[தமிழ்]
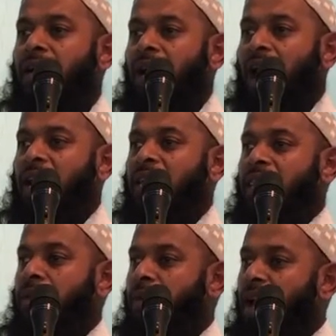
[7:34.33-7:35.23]
அல்லது
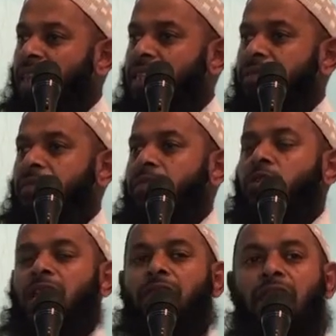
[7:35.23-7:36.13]
அந்த
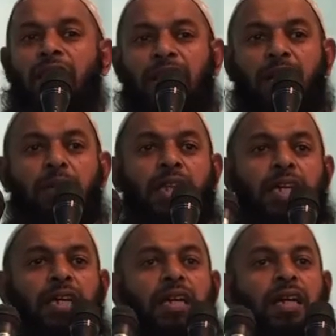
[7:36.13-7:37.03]
மாதத்துடைய வருகை என்பது
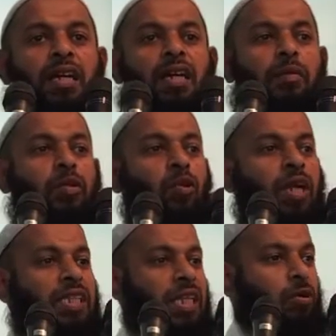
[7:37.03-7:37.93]
நமது
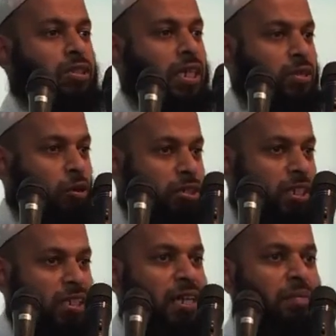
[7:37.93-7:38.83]
உள்ளத்தில் ஒரு
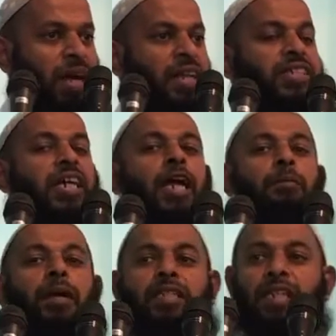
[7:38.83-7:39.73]
சந்தோஷத்தை மகிழ்ச்சியை
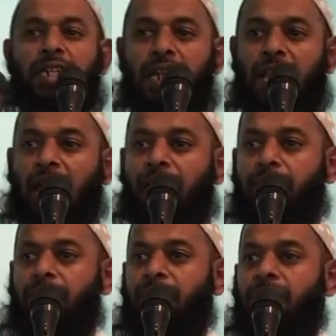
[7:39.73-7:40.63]
ஏற்படுத்தி இருக்கிறதா
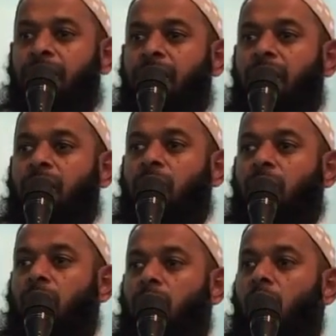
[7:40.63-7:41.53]

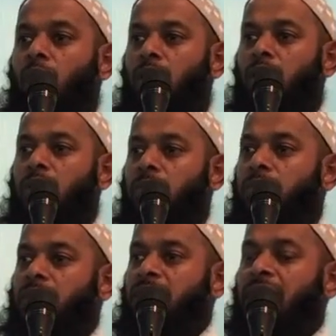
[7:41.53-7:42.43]
ஒவ்வொருவரும்
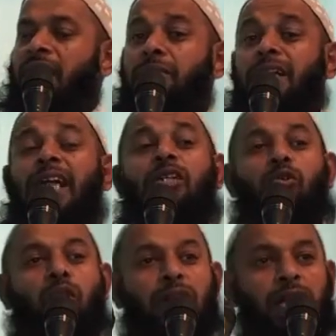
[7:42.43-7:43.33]
தன்னிடம்
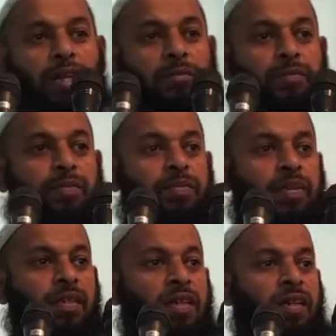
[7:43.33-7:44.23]
கேட்டுக்கொள்ளுங்கள்
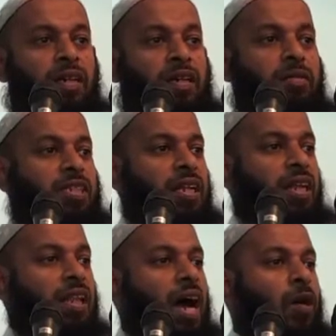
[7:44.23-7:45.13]
நபி
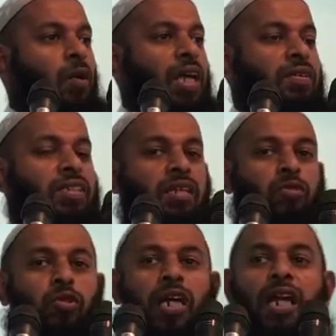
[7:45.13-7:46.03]
சொல்லாஹு
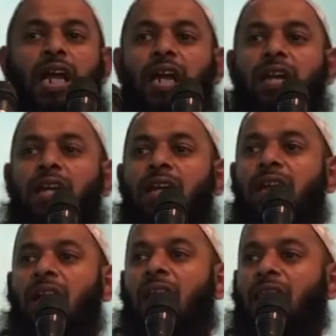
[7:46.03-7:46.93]
அலைவசலம் சொன்னார்கள்
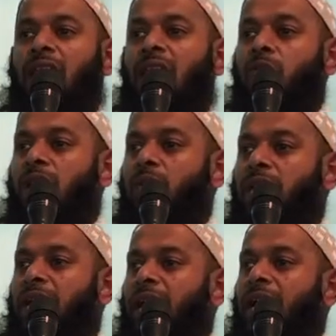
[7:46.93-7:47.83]
அல்லாஹ்
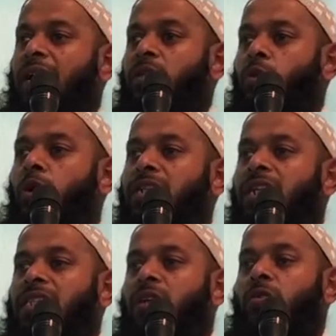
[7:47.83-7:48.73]
உங்களுடைய
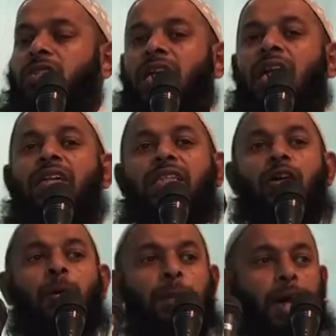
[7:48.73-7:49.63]
தோற்றத்தையோ
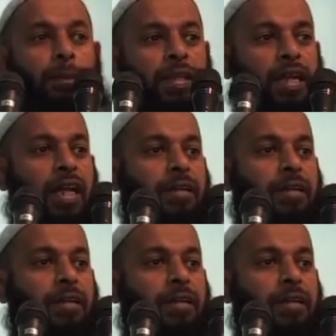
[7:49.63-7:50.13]
செல்வத்தையோ பார்ப்பதில்லை